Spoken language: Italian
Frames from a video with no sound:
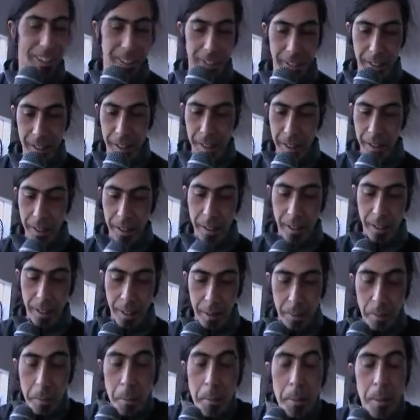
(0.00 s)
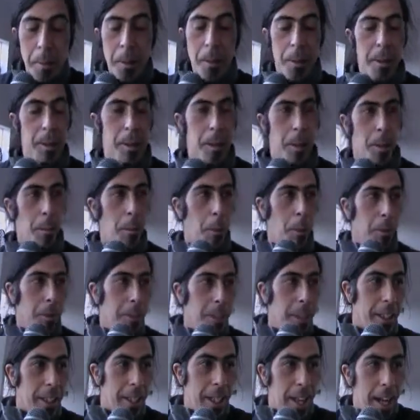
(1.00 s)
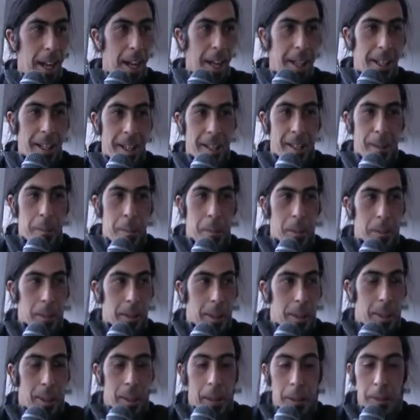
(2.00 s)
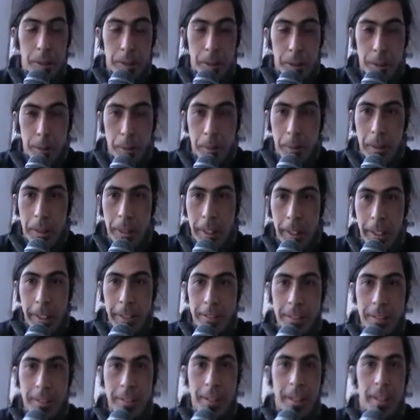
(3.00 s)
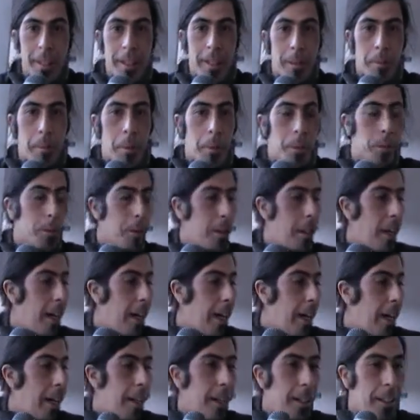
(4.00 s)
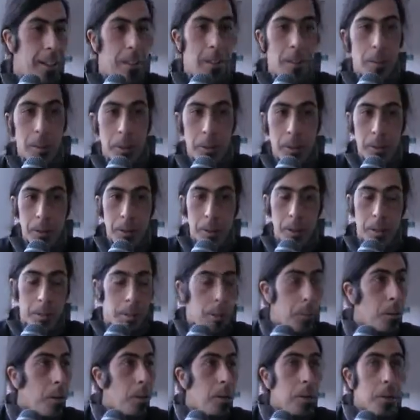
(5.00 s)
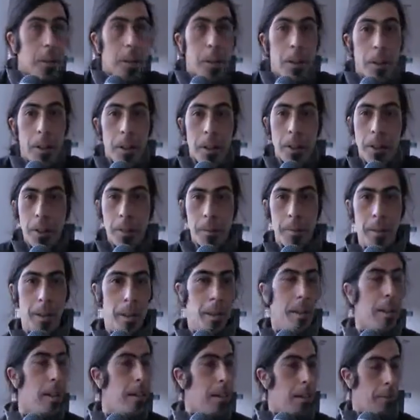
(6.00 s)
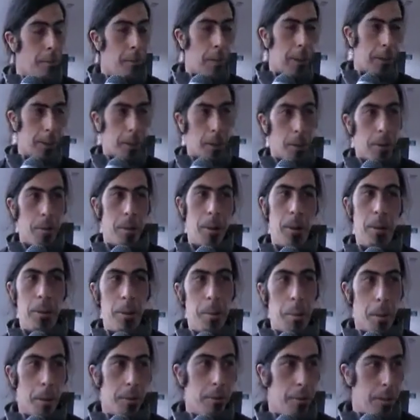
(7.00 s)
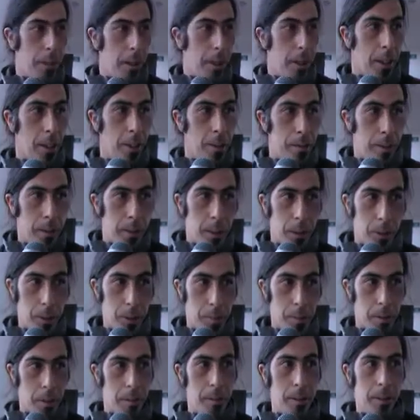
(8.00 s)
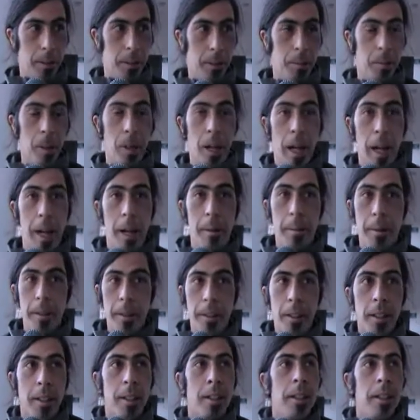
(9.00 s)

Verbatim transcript: Eh, o in generale portare la nostra esperienza personale, ognuno, ognuno di noi, come, fatti come nuovi profili, come ha detto prima Simo Hamed